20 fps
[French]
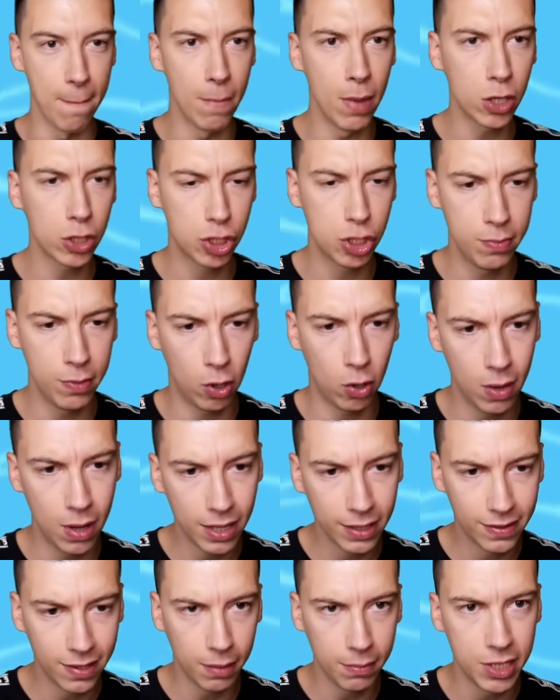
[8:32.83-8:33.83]
manche numéro
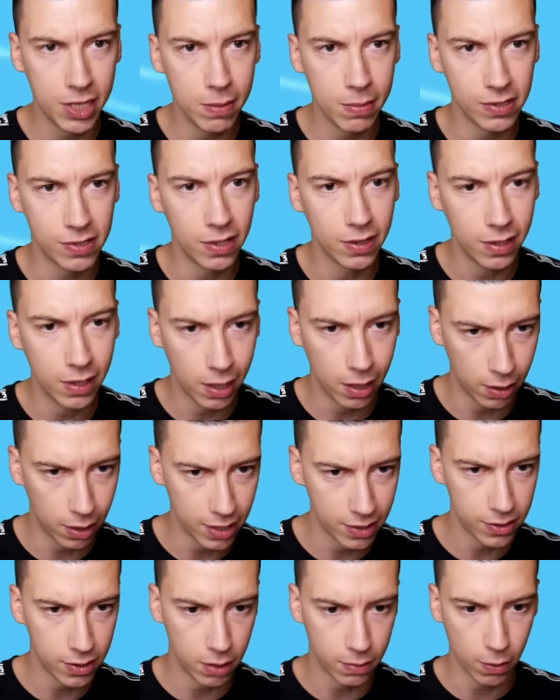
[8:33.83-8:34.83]
1 terminée, mais c'était euh,
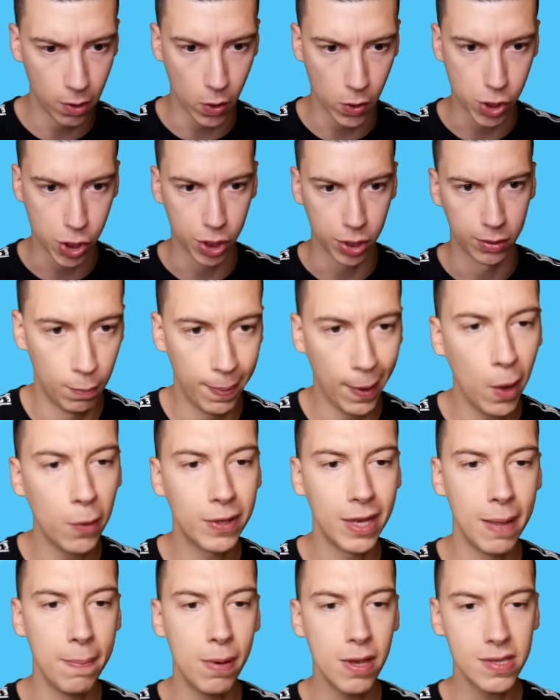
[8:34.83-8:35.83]
la seule manche. Bon, par
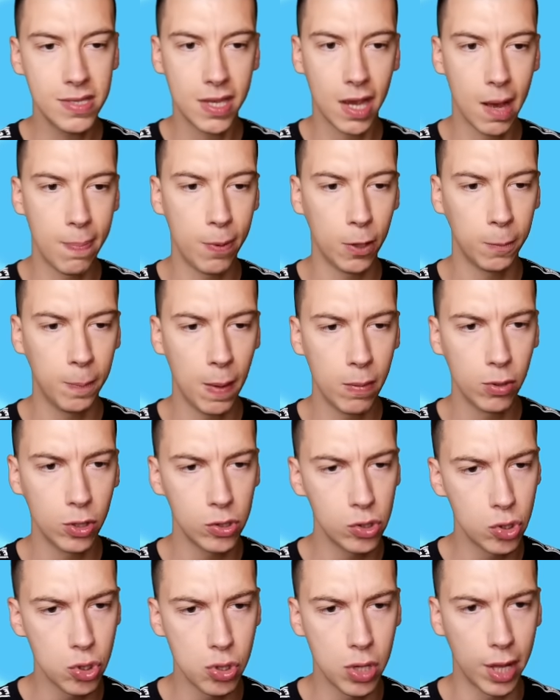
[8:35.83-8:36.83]
contre, les boss, ils rapportent pas beaucoup
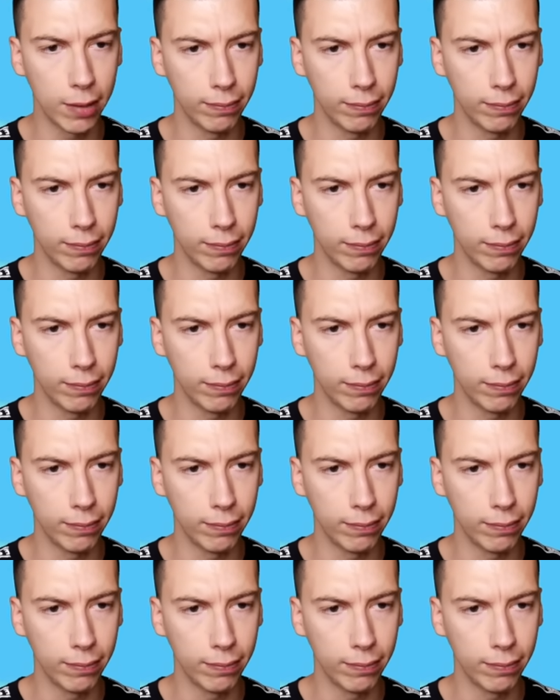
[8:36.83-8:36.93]
de thunes.